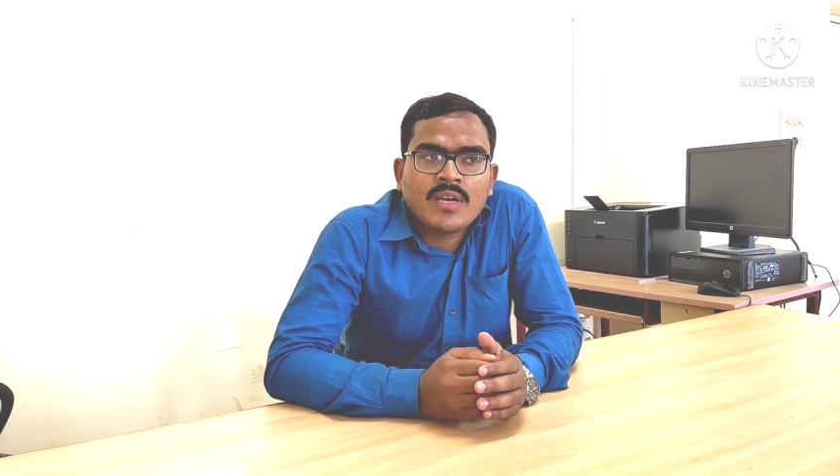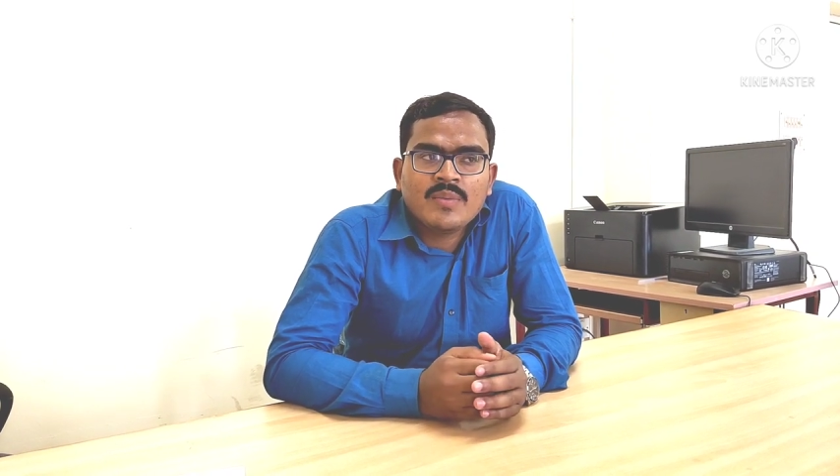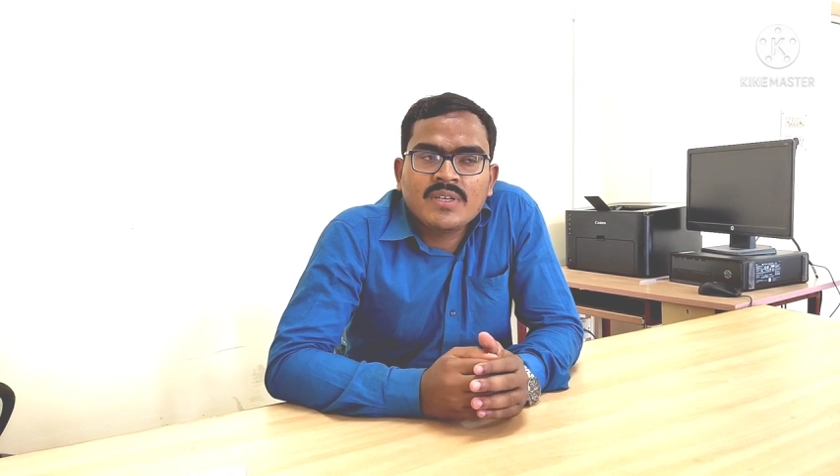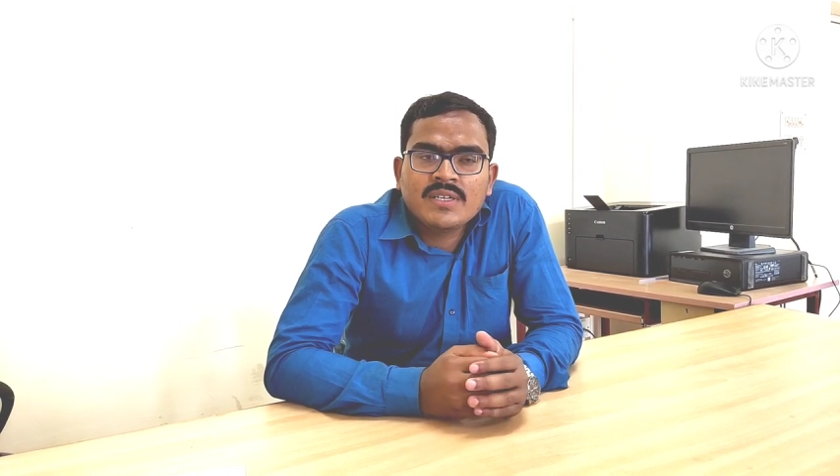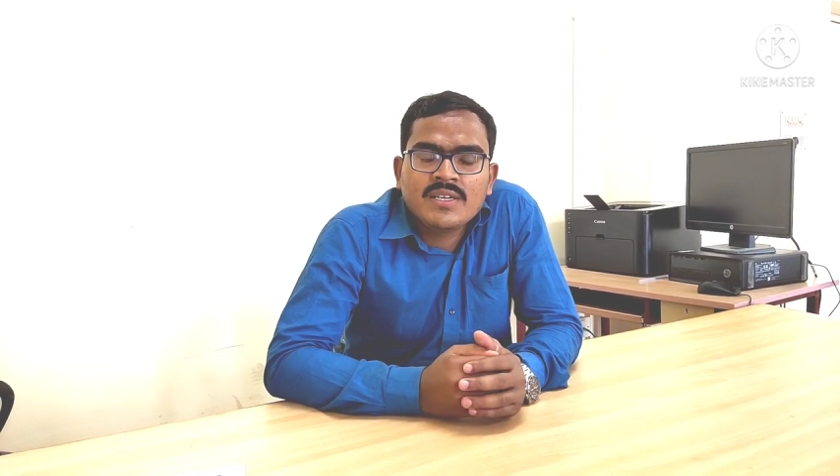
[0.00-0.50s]

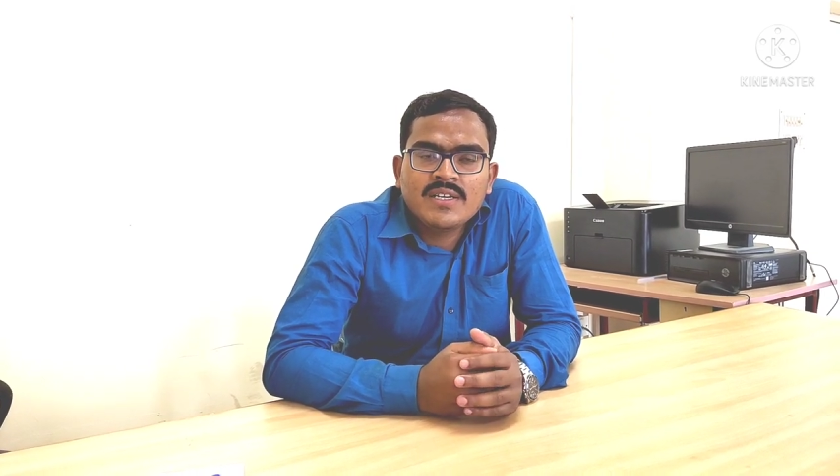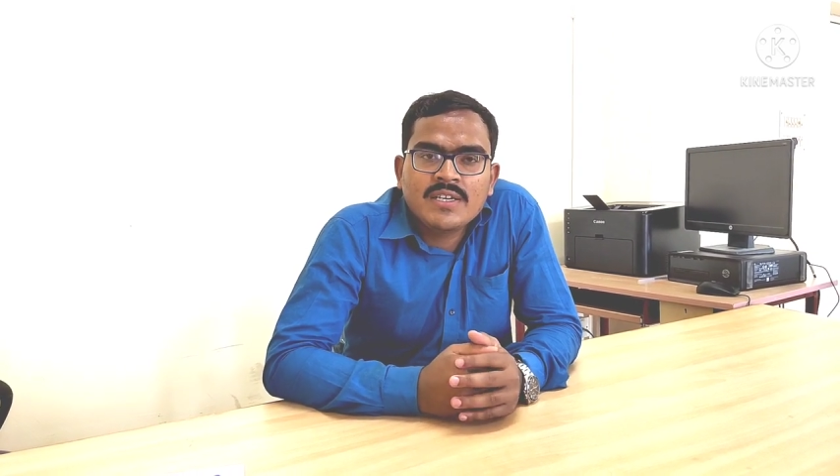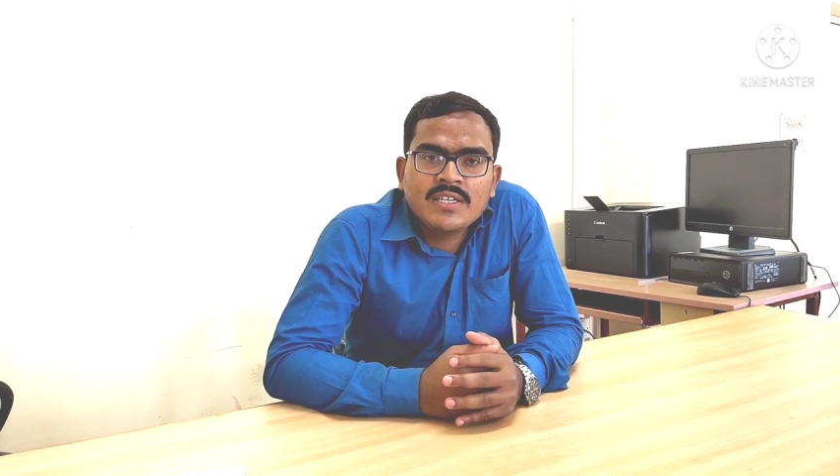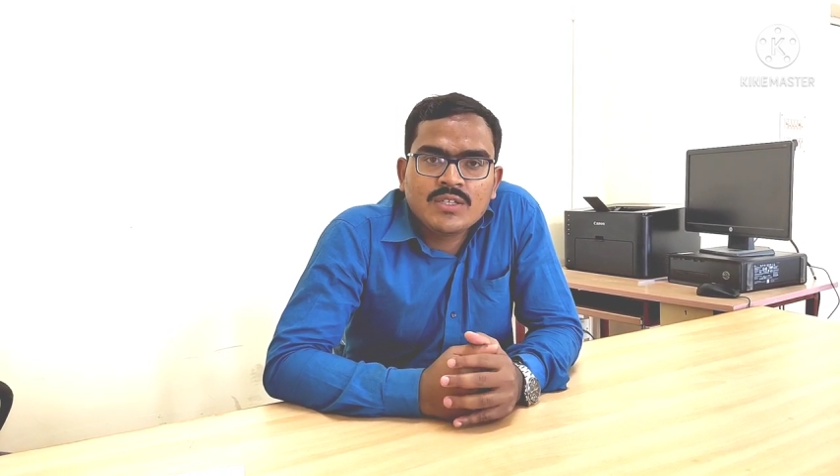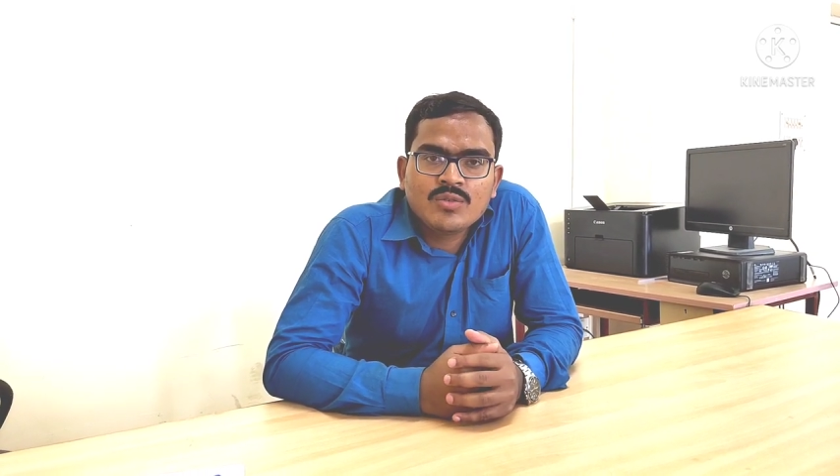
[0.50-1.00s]
সাবজেক্ট
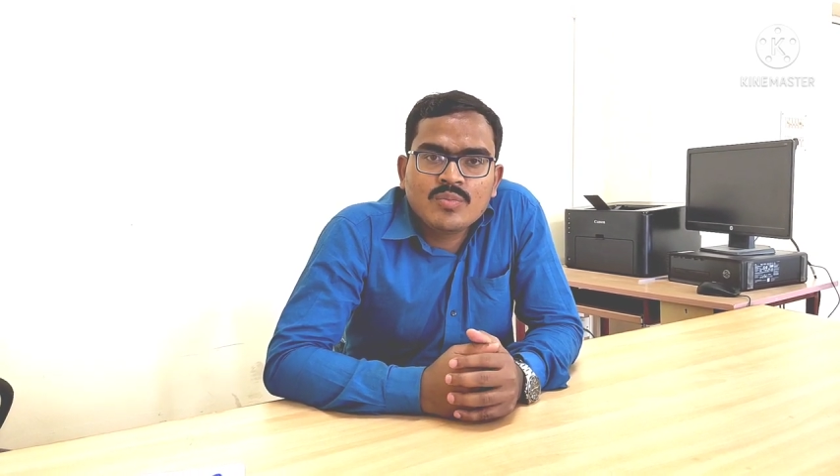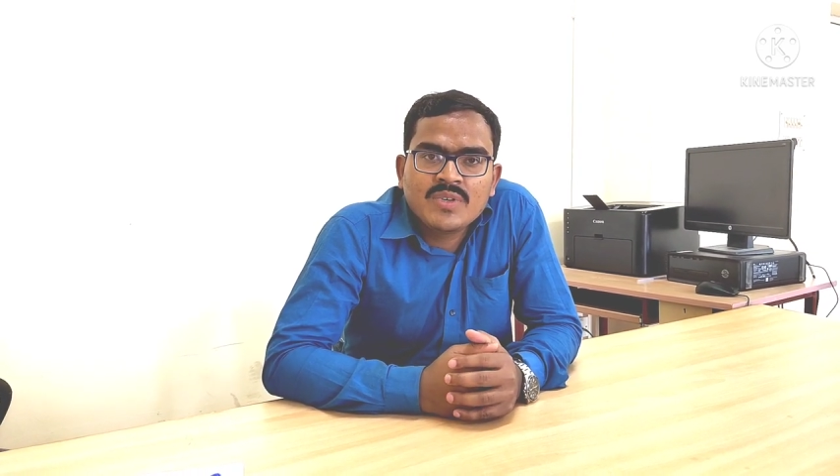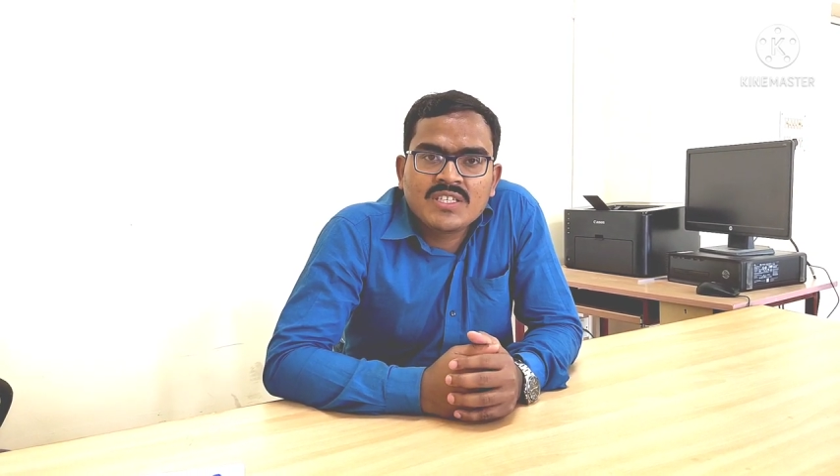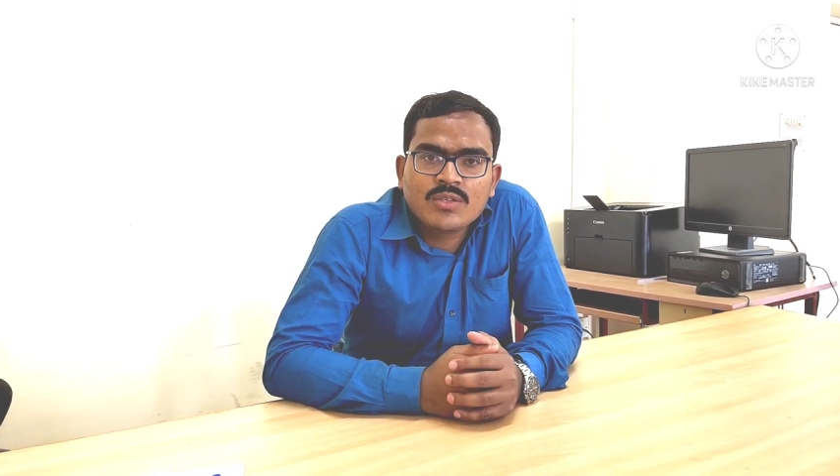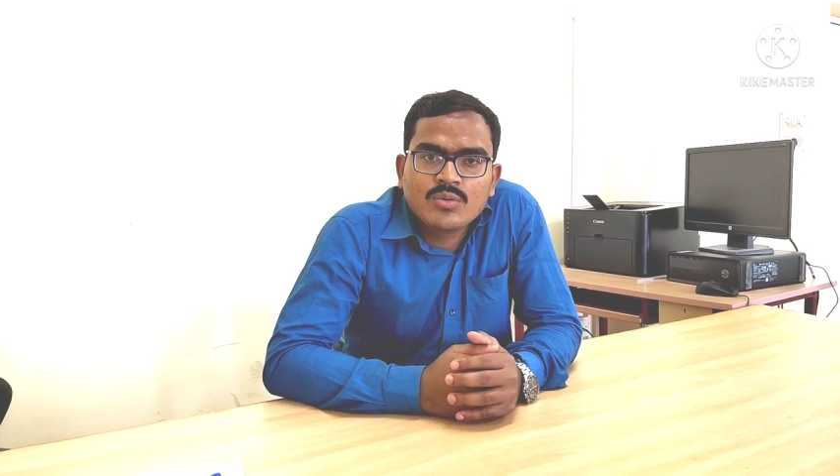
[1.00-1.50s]
রিলেটেডই কিছু
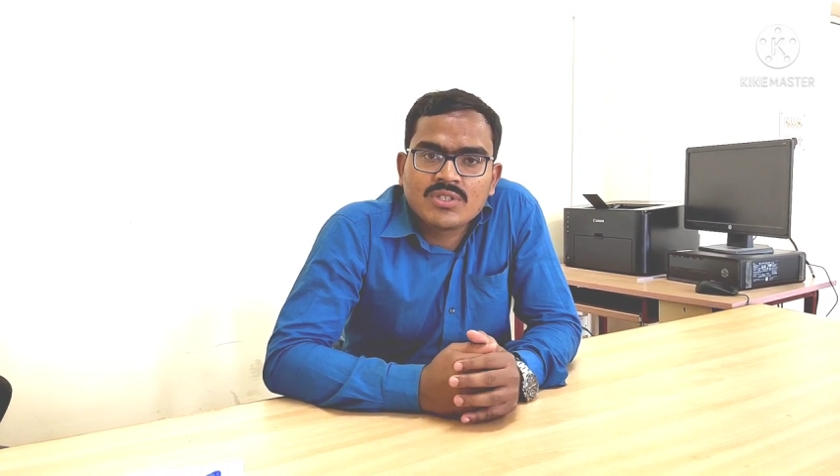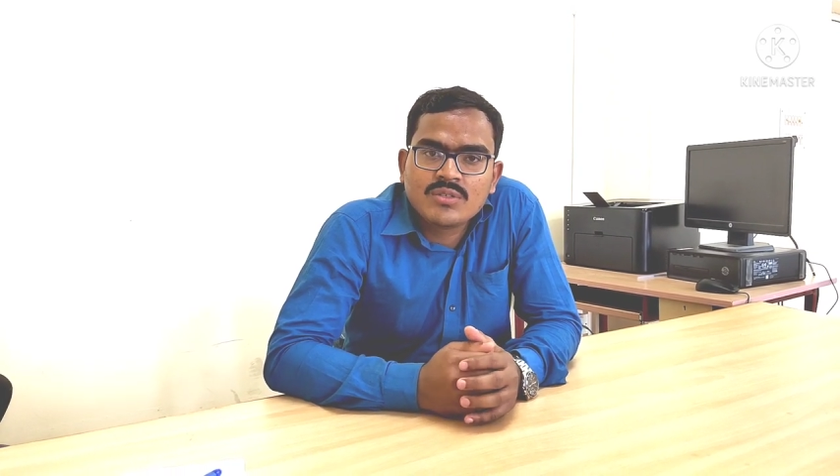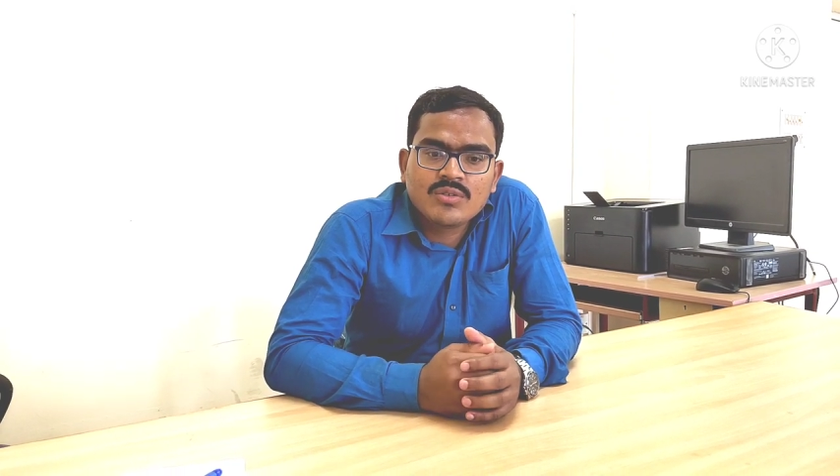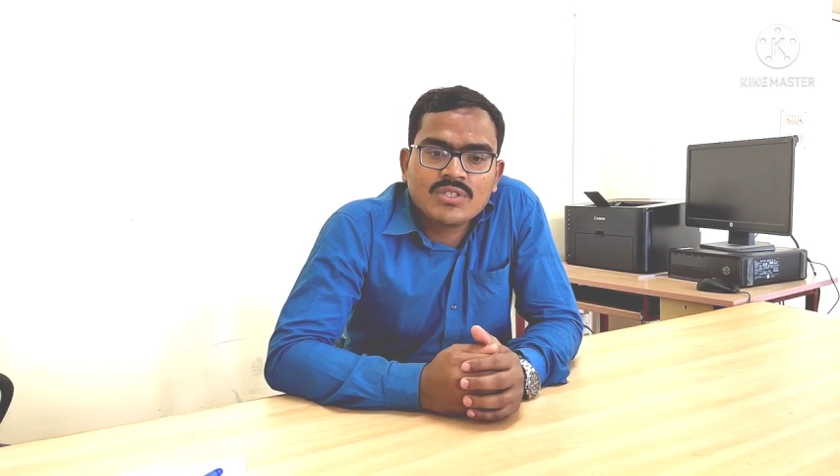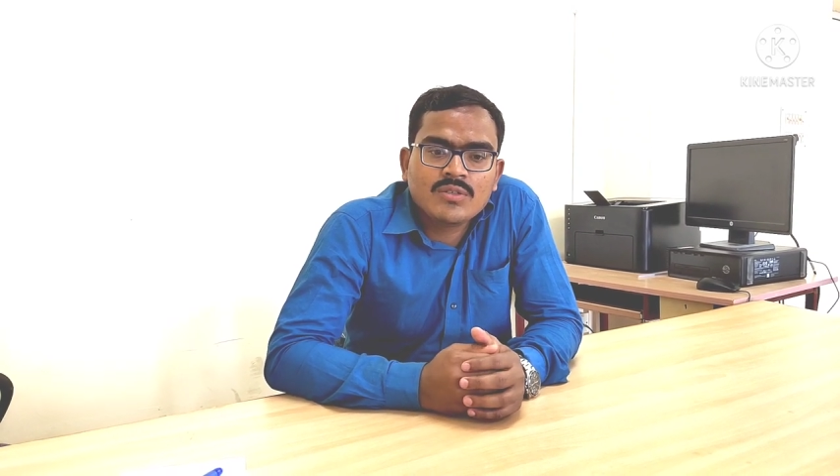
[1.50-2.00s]
বেসিক
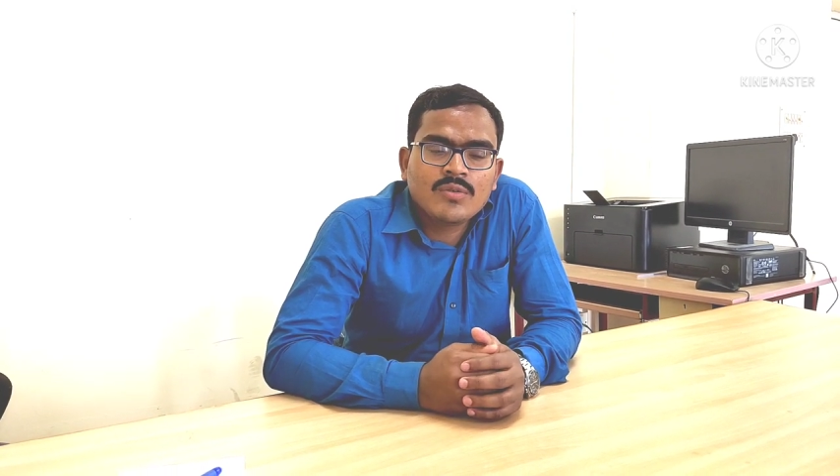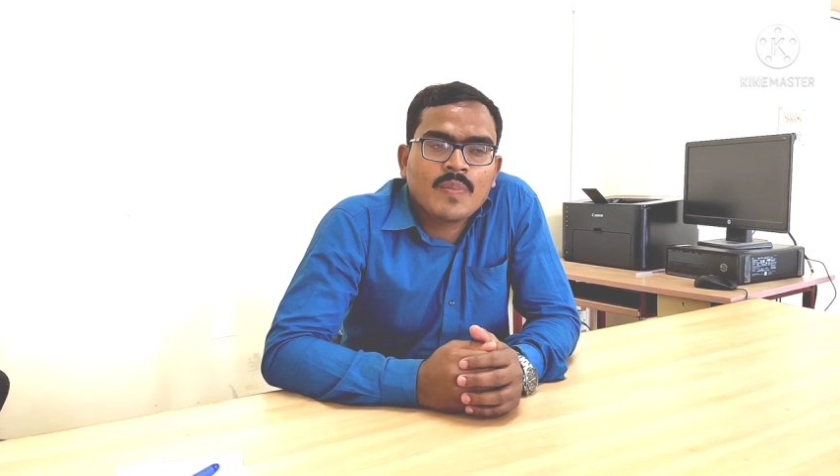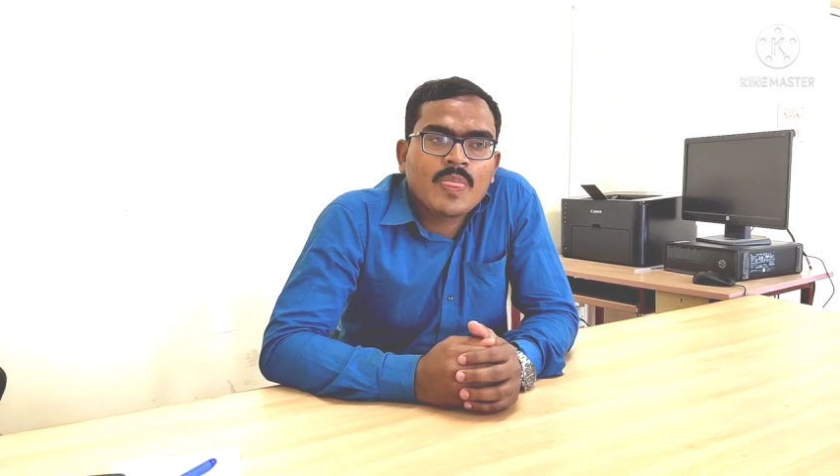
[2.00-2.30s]
কোশ্চেন করেছিল